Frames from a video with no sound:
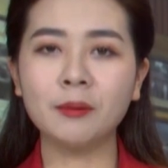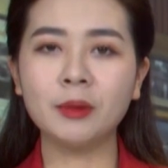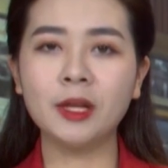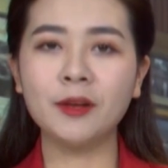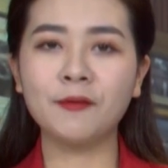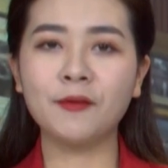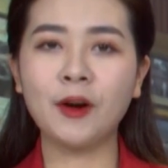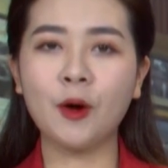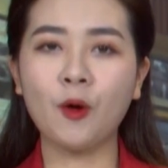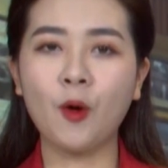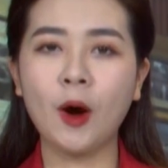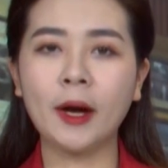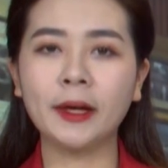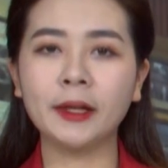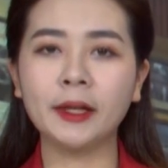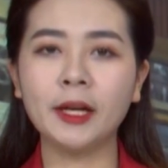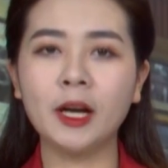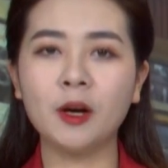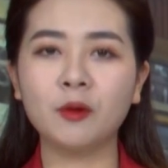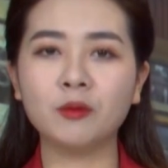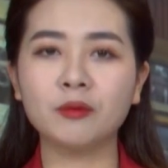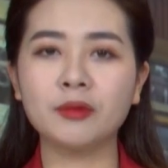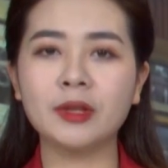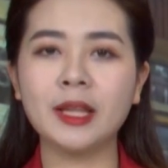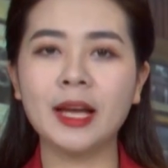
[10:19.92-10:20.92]
đi vào hoạt
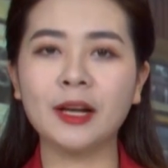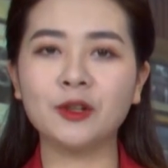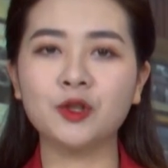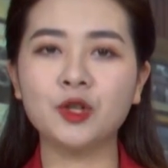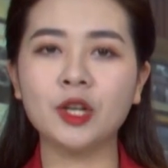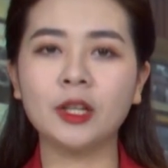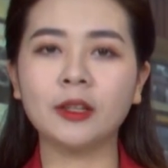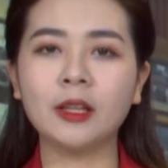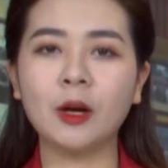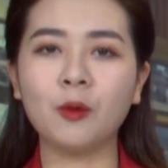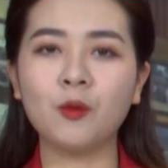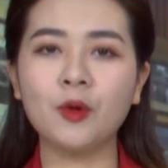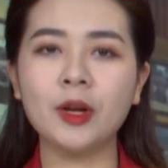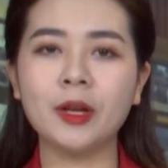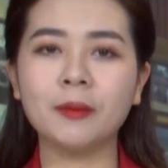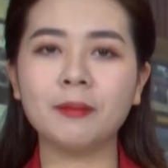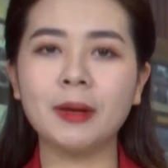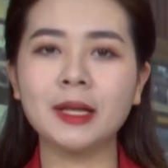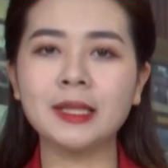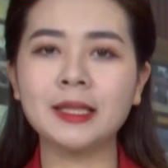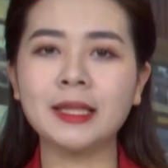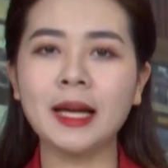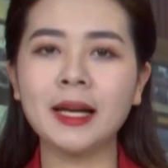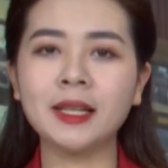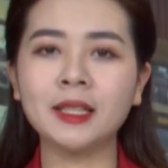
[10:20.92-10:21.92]
động, nhà truyền thống huyện
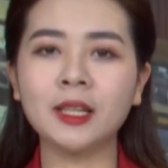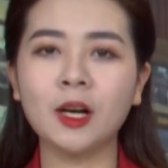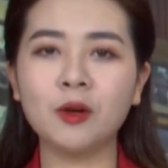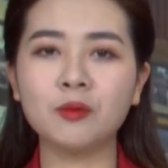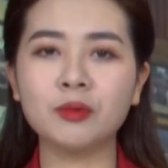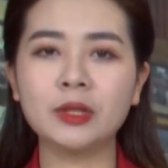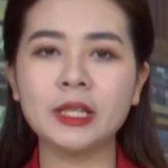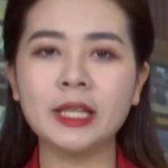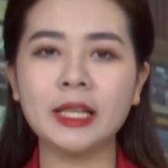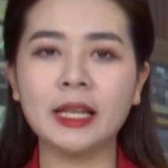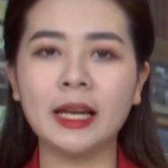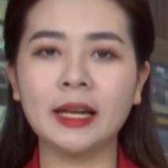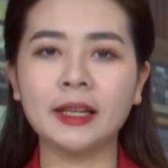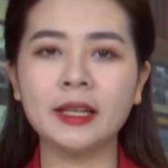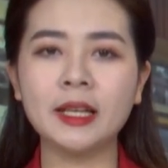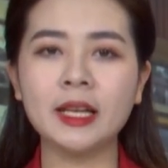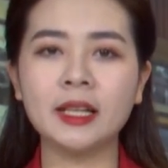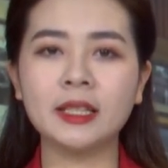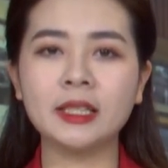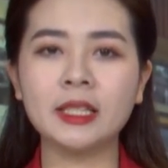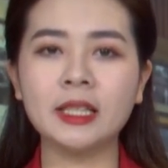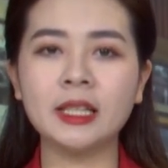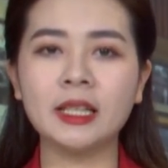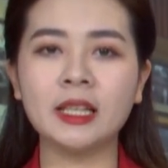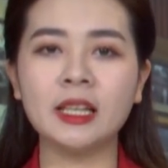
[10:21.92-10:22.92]
Bát Sát không chỉ là
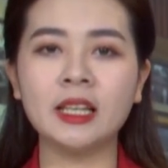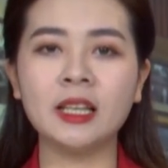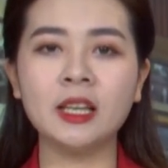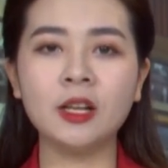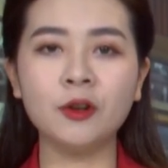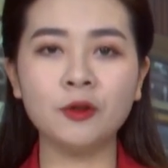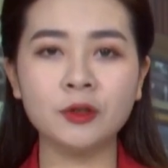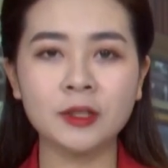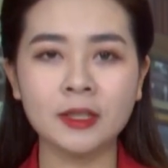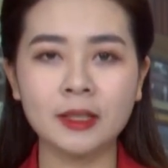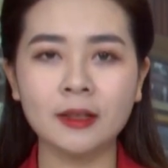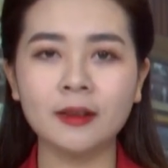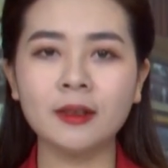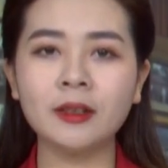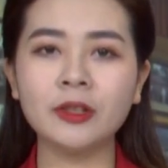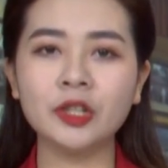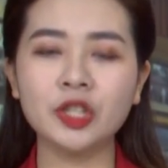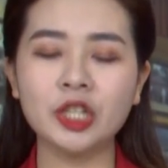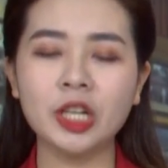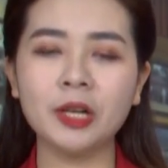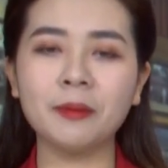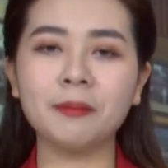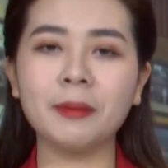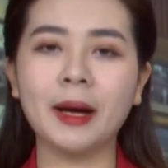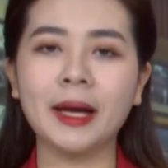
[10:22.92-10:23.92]
địa chỉ lưu giữ,
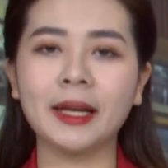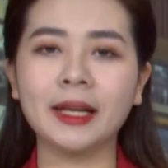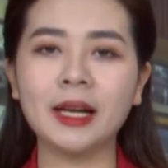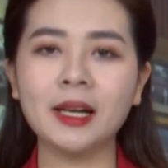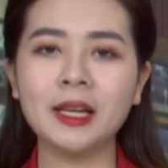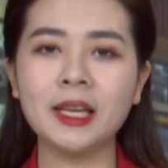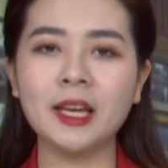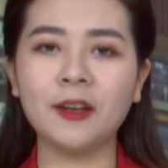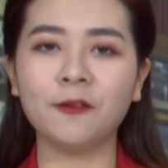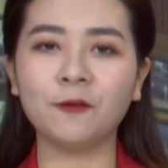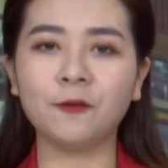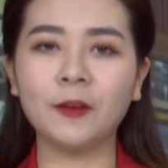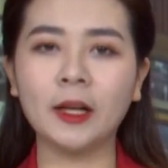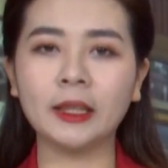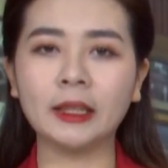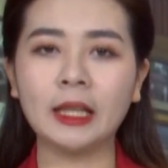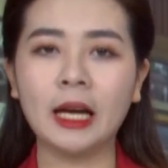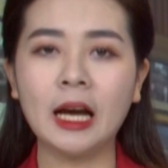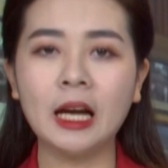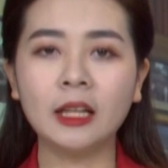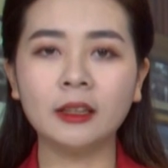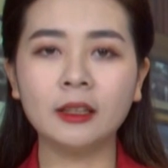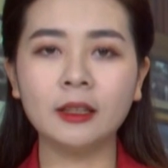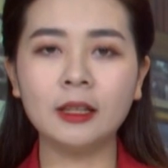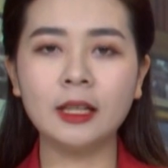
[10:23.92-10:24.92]
trưng bày các hiện vật,
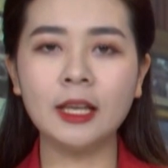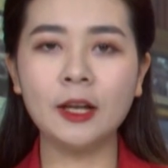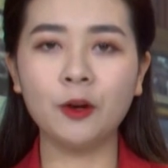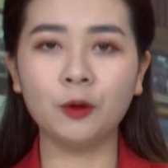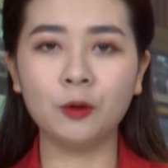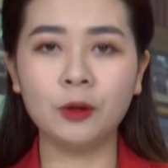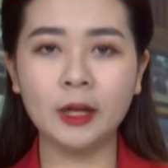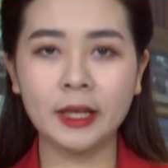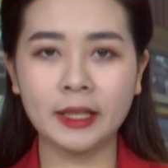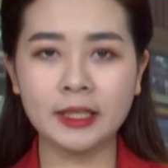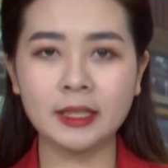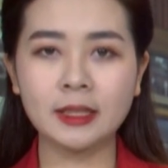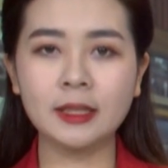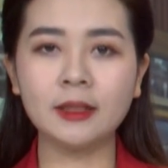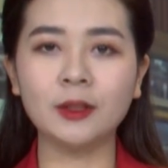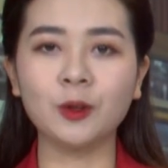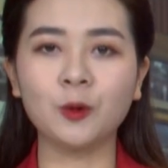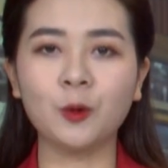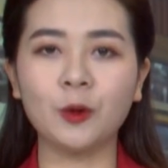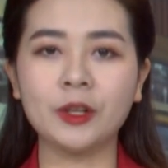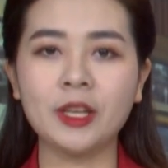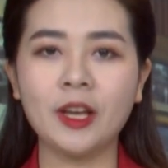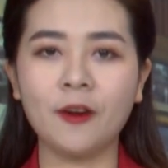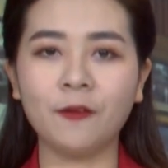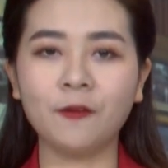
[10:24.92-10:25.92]
tư liệu lịch sử
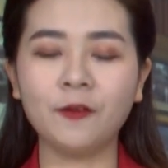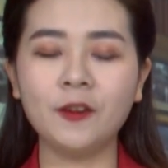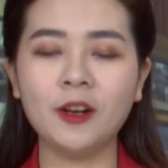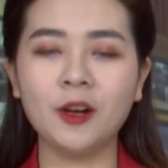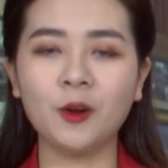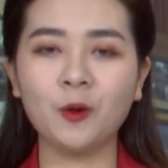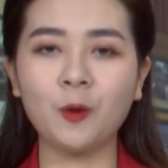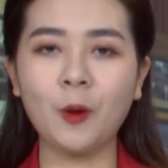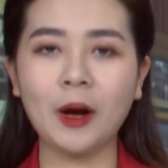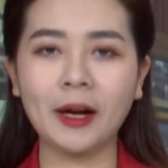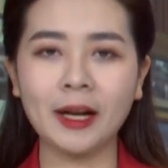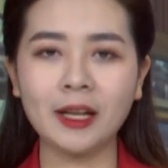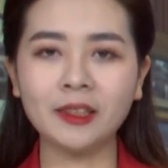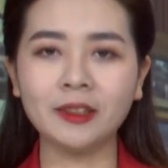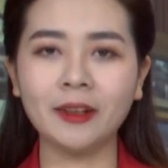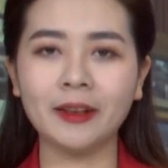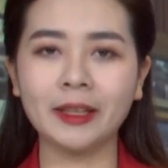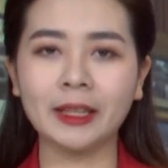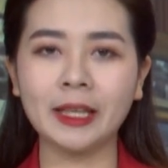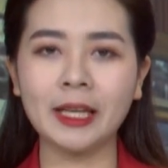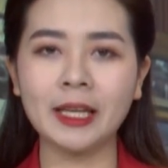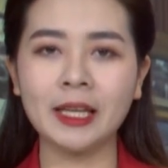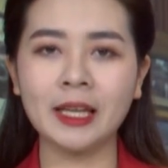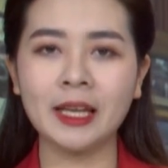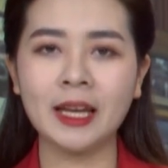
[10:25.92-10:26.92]
của địa phương qua các thời
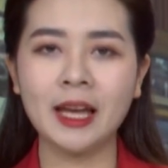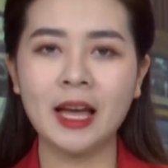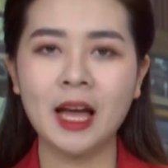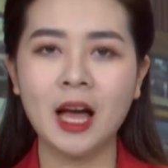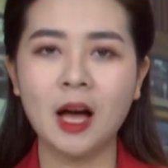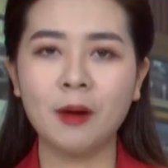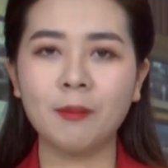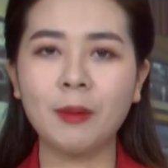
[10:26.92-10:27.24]
kỳ,